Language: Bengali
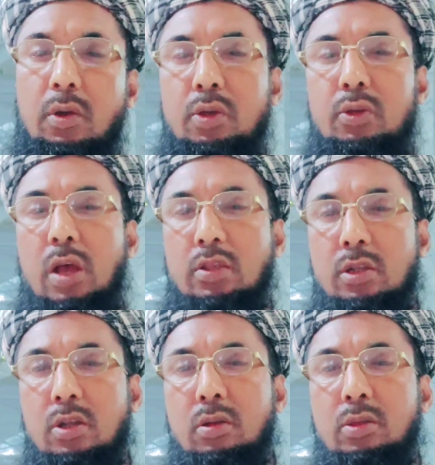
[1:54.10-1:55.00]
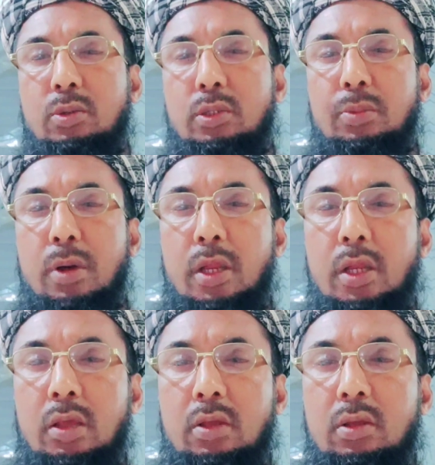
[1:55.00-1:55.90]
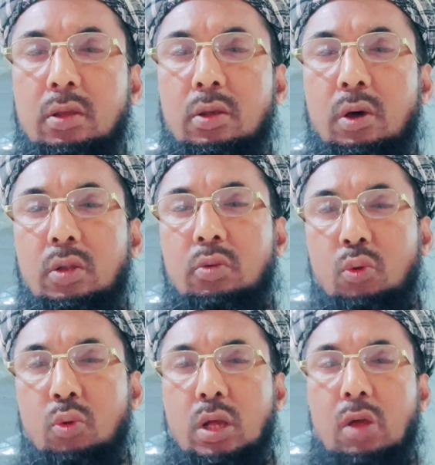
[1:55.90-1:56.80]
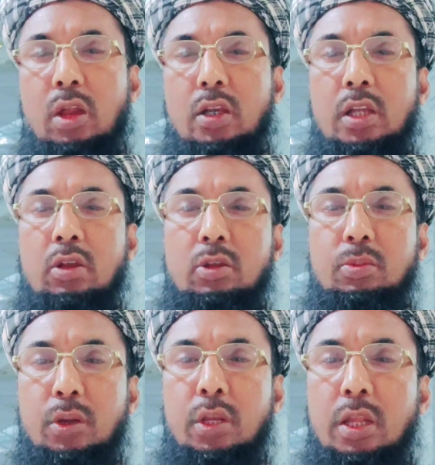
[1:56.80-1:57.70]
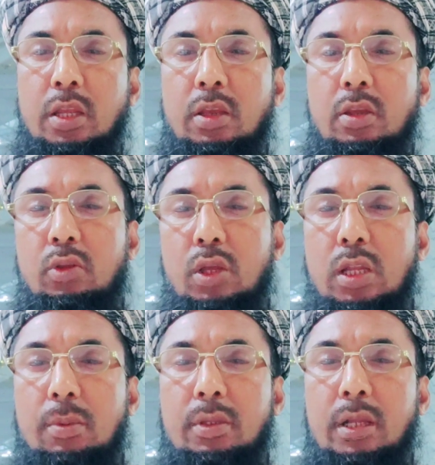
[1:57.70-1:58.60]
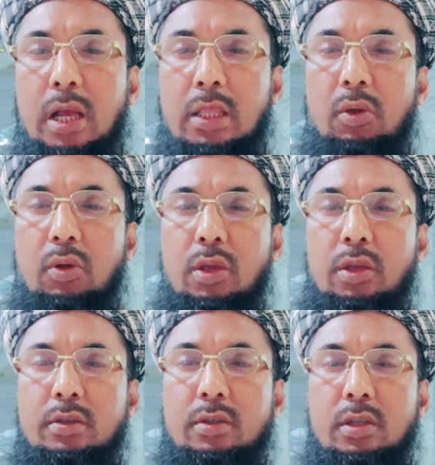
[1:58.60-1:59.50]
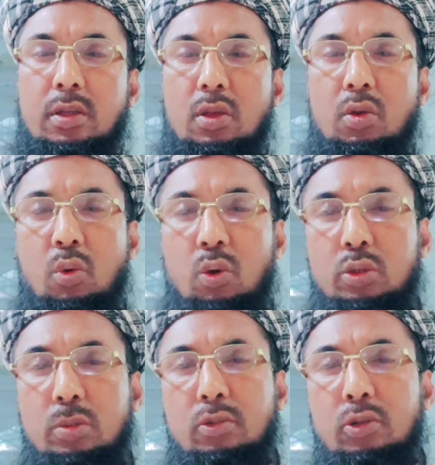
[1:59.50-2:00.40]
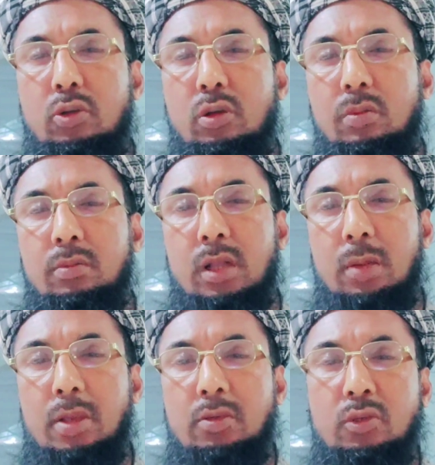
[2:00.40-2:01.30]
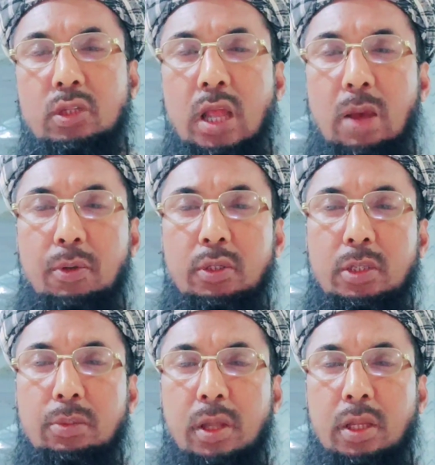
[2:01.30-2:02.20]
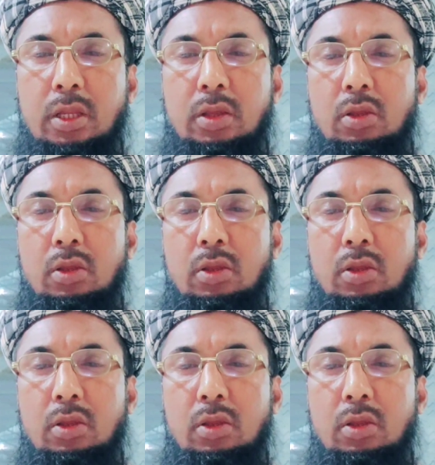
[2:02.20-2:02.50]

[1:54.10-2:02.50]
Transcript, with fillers: হয়তো আসরের নামাজ পড়তে পারি না অর্থাৎ কোনো কারণে আশা নামাজ পড়ি নাই তো এই নামাজটা কাজা হয়ে গেছে মতো নামাজ যদি না পড়তে পারি